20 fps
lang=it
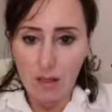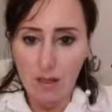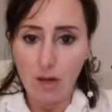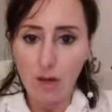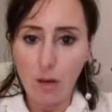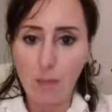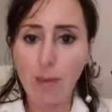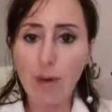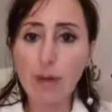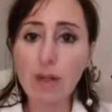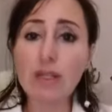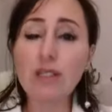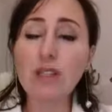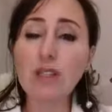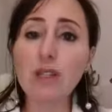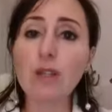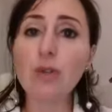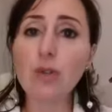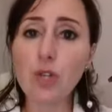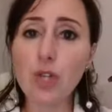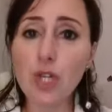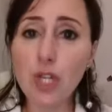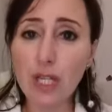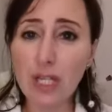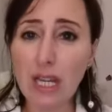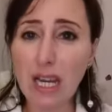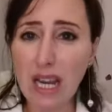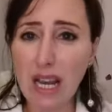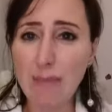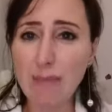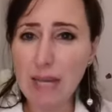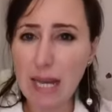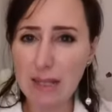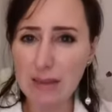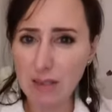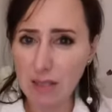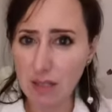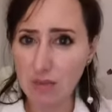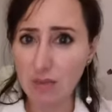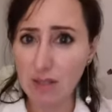ho paura di riuscire nella mia
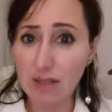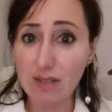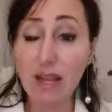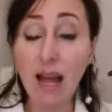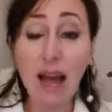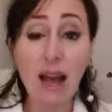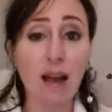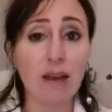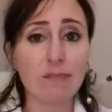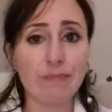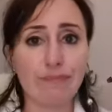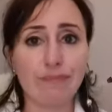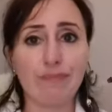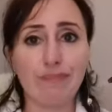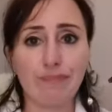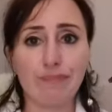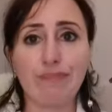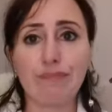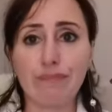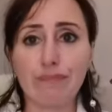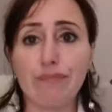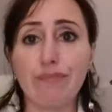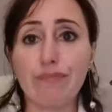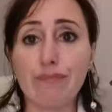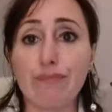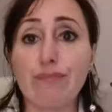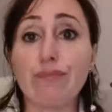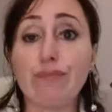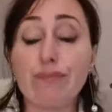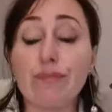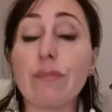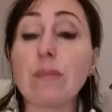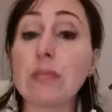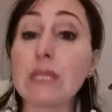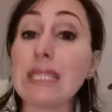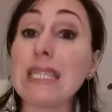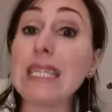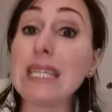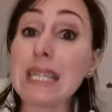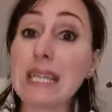attività di